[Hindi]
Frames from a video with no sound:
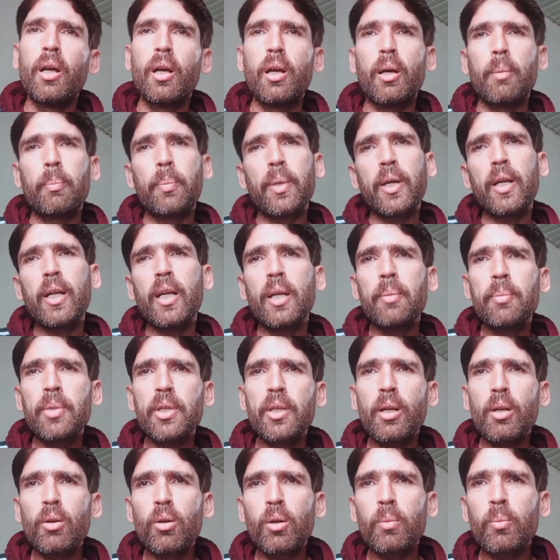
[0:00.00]
पहले
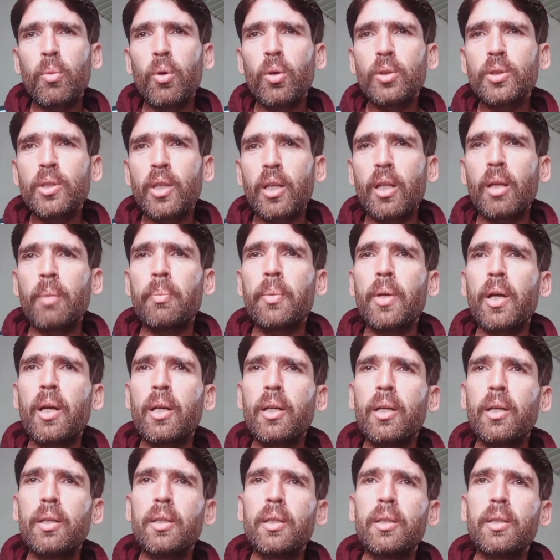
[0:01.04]
भी ये लोग बहुत ज़्यादा प्यार
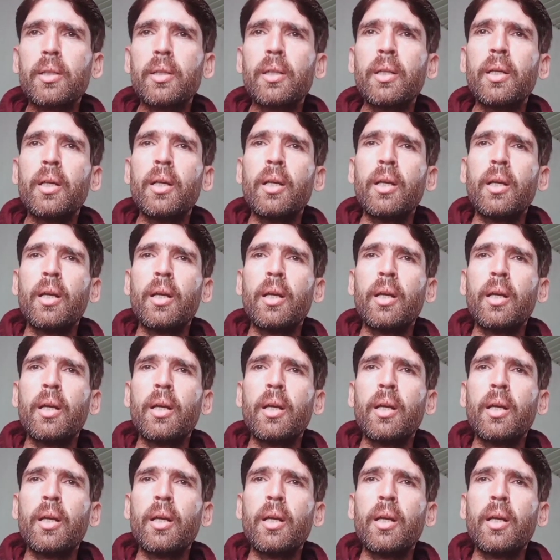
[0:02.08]
करते थे